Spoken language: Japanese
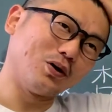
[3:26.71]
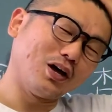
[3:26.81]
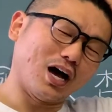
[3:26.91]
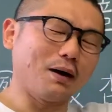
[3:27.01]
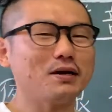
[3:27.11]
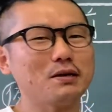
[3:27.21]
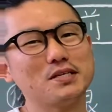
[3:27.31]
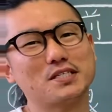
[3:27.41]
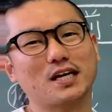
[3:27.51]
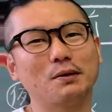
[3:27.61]
あんまり
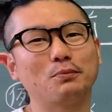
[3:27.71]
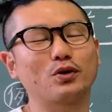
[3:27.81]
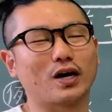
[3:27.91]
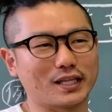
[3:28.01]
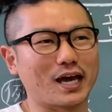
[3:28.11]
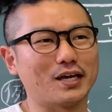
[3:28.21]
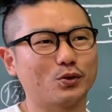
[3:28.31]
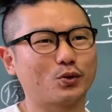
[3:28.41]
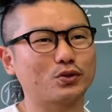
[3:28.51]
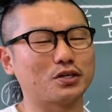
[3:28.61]
身近なものがない、
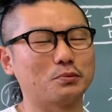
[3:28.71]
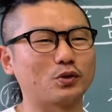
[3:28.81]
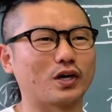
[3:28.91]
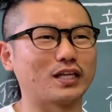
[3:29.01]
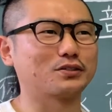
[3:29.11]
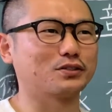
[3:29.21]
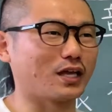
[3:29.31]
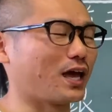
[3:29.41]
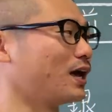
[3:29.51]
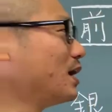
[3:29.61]
残ってるものがなくて、